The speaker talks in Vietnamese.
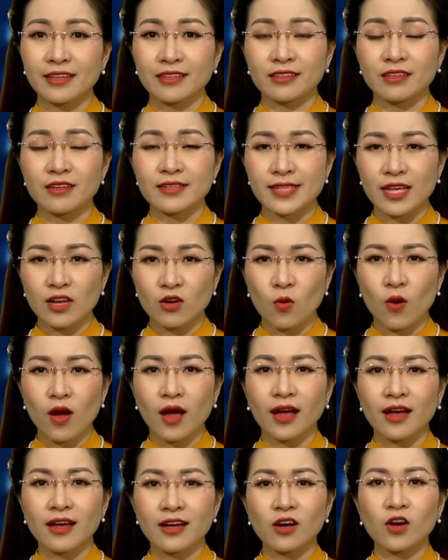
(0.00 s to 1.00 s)
tỉnh thời gian
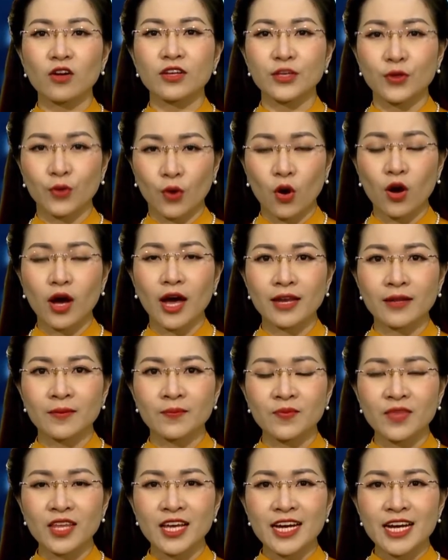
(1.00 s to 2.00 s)
qua còn nhiều khó khăn.
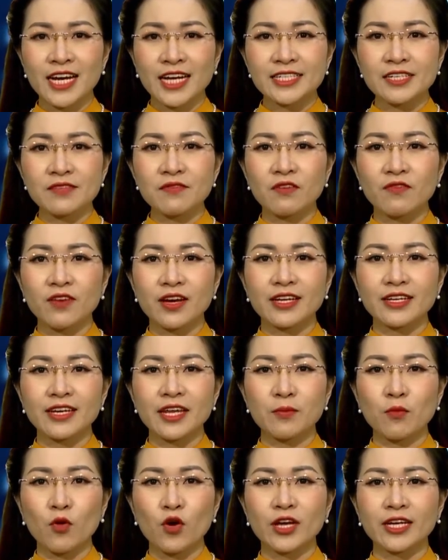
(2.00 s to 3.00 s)
Chính vì vậy,
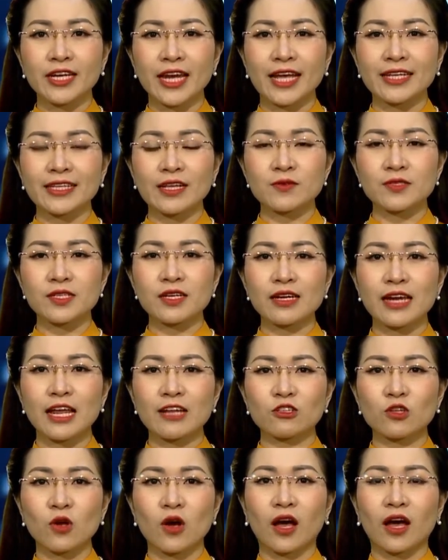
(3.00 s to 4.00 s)
để mô hình này tạo sức
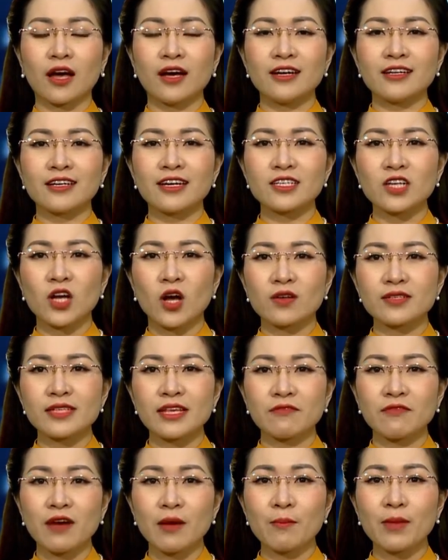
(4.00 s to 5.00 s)
lan tỏa, cần có
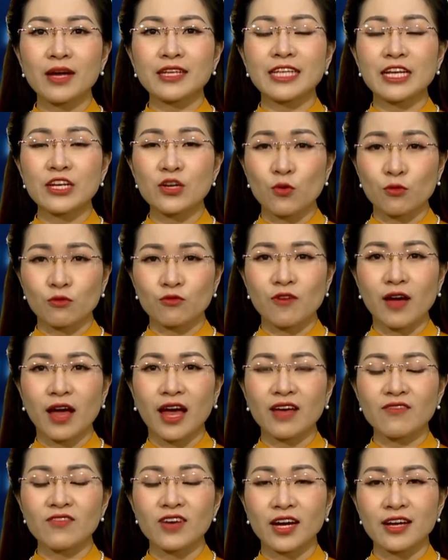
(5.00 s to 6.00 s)
giải pháp mang tính đột
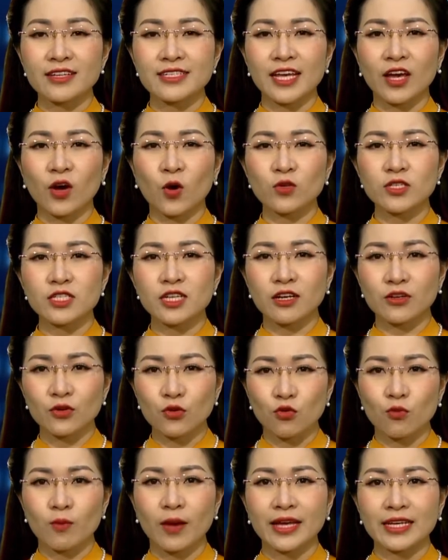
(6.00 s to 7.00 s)
phá và cơ chế hỗ trợ
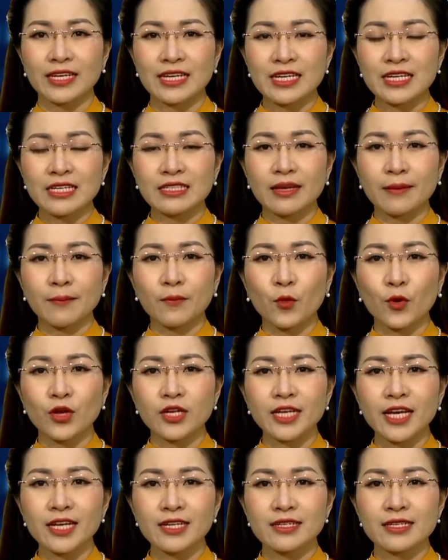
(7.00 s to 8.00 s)
đủ mạnh nhằm
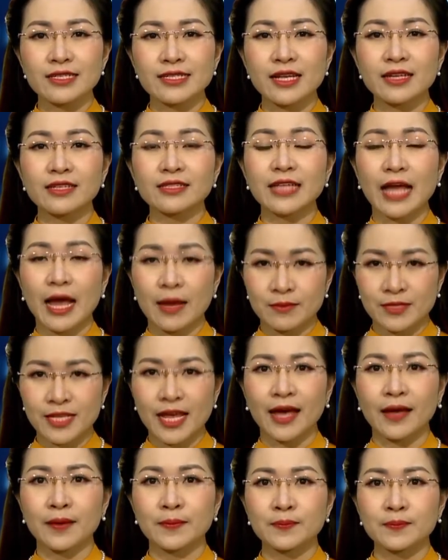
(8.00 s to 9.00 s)
khuyến khích người dân tham
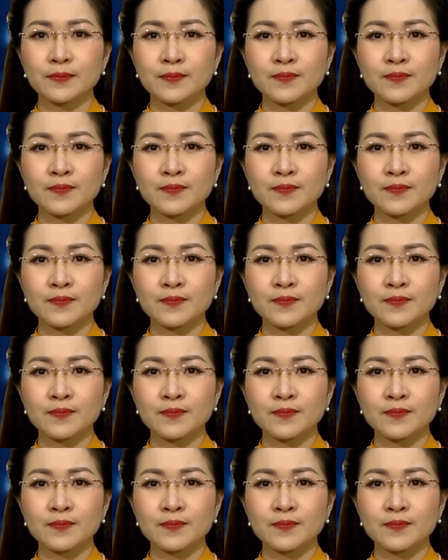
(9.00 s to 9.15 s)
gia.